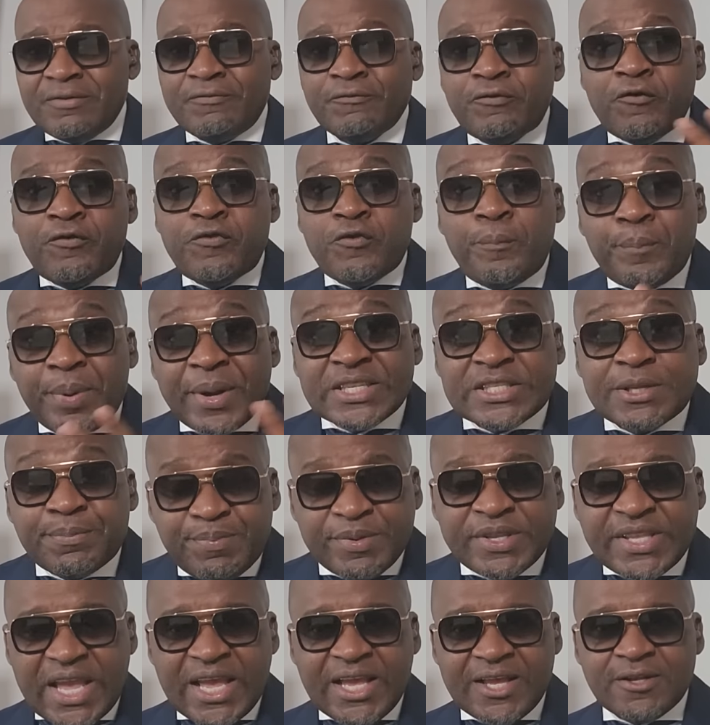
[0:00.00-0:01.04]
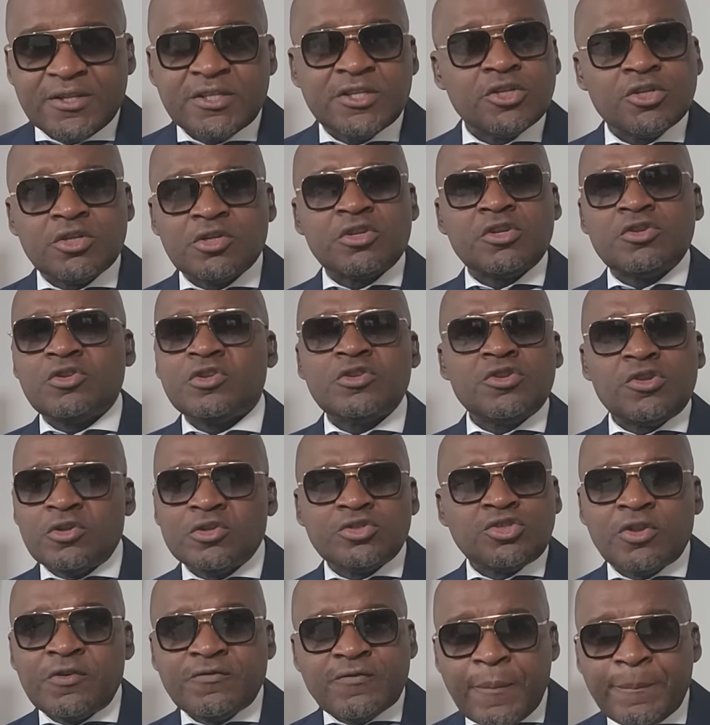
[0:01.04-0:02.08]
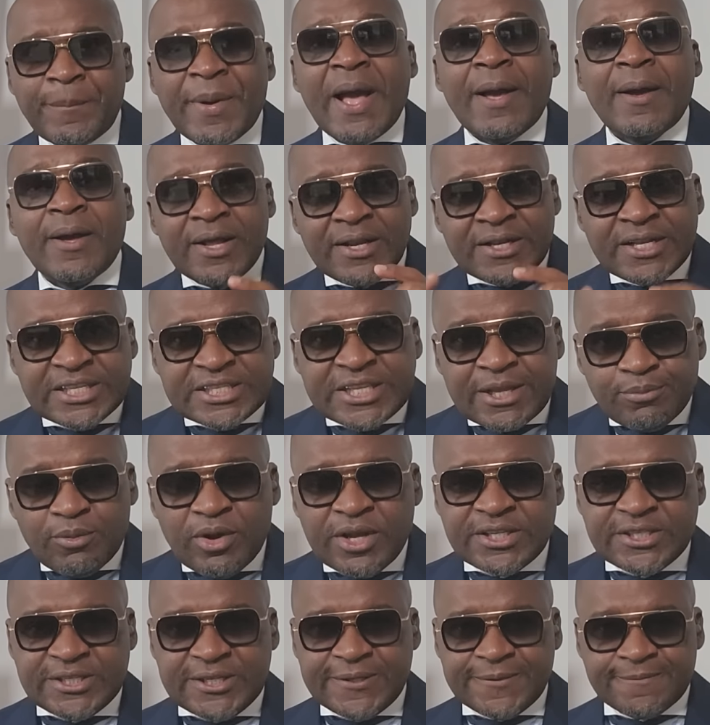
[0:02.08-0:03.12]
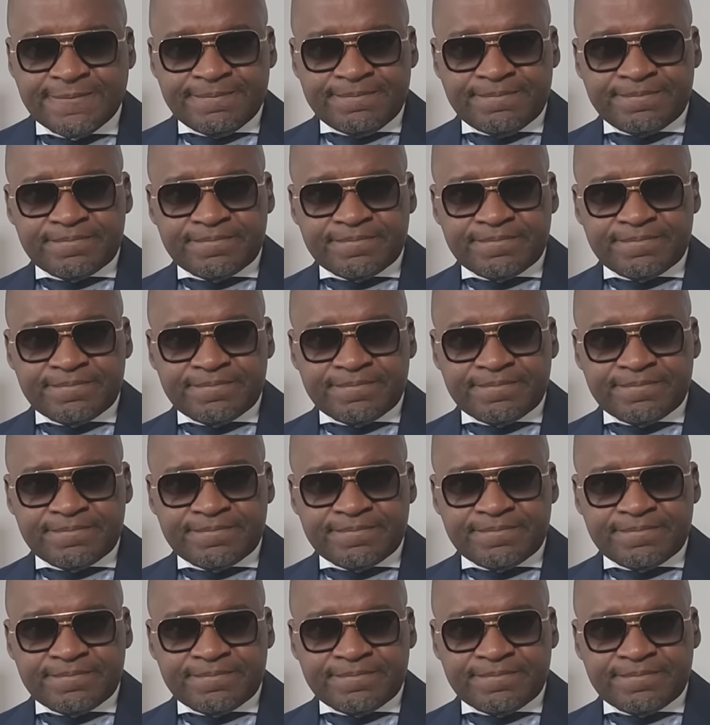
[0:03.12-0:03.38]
Vous vous précipitez. Non, non, non, non, je ne veux pas. Laissez-moi ici.